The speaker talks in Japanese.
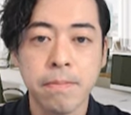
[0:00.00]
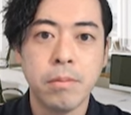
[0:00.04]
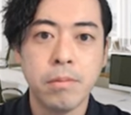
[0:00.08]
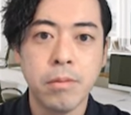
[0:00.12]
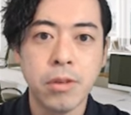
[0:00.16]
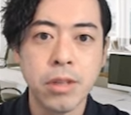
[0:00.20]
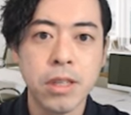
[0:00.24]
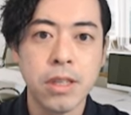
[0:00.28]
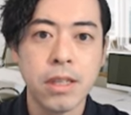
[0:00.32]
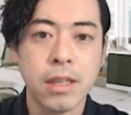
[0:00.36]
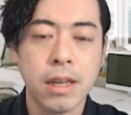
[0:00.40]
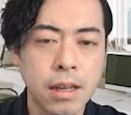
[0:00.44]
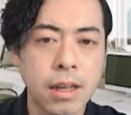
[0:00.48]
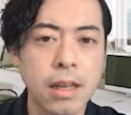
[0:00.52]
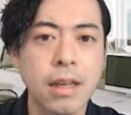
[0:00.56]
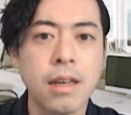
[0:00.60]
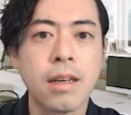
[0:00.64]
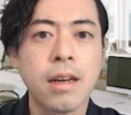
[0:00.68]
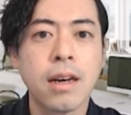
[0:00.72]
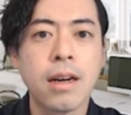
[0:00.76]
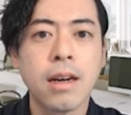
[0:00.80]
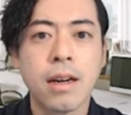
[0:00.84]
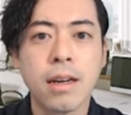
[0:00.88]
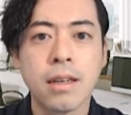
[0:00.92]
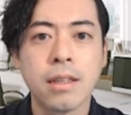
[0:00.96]
もし結
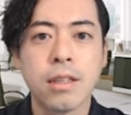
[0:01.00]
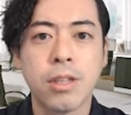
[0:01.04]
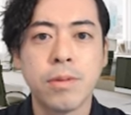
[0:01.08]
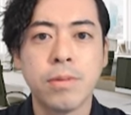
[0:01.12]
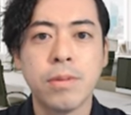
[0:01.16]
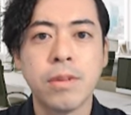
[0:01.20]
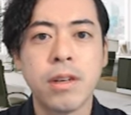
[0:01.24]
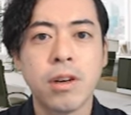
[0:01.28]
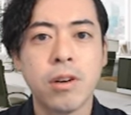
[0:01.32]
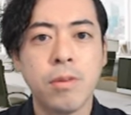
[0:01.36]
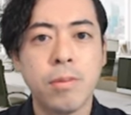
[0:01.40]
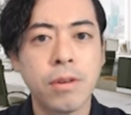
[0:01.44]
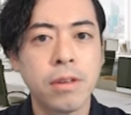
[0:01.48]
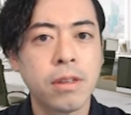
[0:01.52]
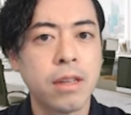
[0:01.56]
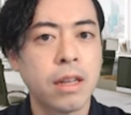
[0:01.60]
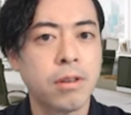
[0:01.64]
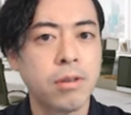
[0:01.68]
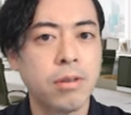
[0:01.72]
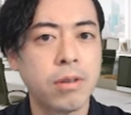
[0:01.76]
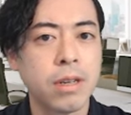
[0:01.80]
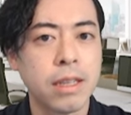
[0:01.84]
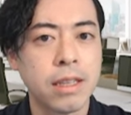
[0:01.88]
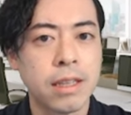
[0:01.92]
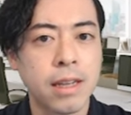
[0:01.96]
果が自分が思った
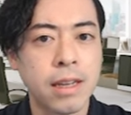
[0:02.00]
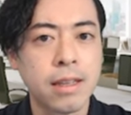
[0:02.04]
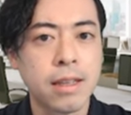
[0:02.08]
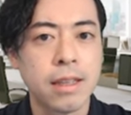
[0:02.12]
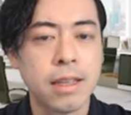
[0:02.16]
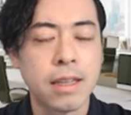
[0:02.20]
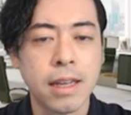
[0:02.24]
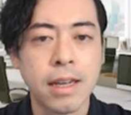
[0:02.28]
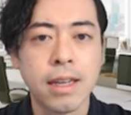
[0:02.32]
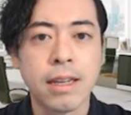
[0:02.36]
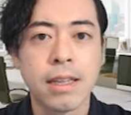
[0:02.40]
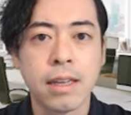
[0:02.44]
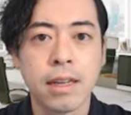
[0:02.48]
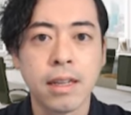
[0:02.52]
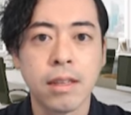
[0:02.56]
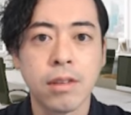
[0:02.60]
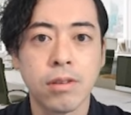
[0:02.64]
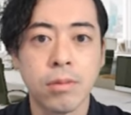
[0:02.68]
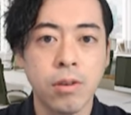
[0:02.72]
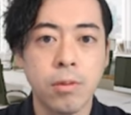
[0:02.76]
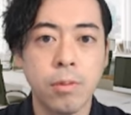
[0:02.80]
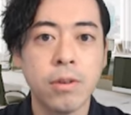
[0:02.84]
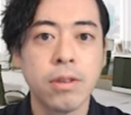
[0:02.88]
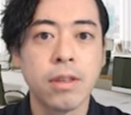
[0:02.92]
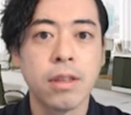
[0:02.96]
通りになってないな
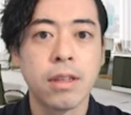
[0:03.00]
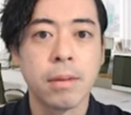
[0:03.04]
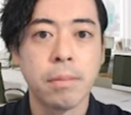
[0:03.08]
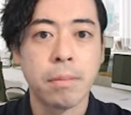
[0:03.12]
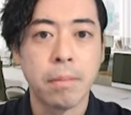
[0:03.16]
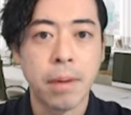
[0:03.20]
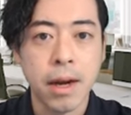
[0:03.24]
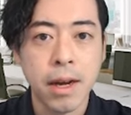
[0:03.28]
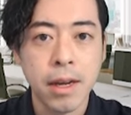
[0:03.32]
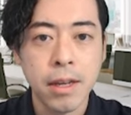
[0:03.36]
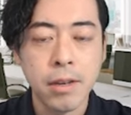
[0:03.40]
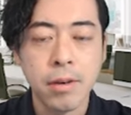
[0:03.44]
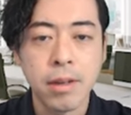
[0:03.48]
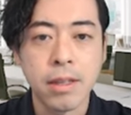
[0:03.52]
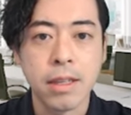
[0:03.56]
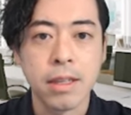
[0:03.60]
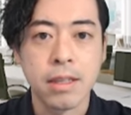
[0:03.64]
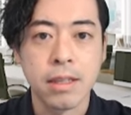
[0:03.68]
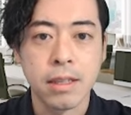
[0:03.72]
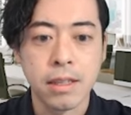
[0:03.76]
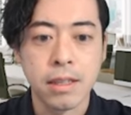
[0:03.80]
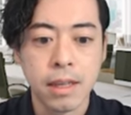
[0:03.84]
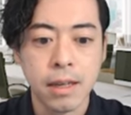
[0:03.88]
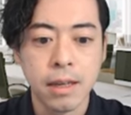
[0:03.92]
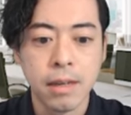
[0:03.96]
と思った場合はで
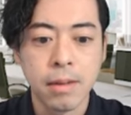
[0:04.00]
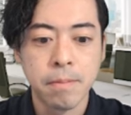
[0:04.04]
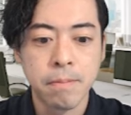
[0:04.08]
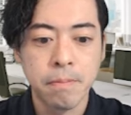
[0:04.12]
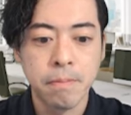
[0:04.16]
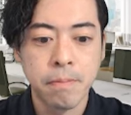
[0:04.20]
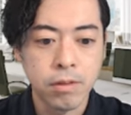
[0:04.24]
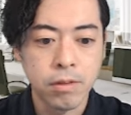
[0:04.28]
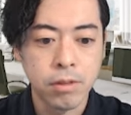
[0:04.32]
すね、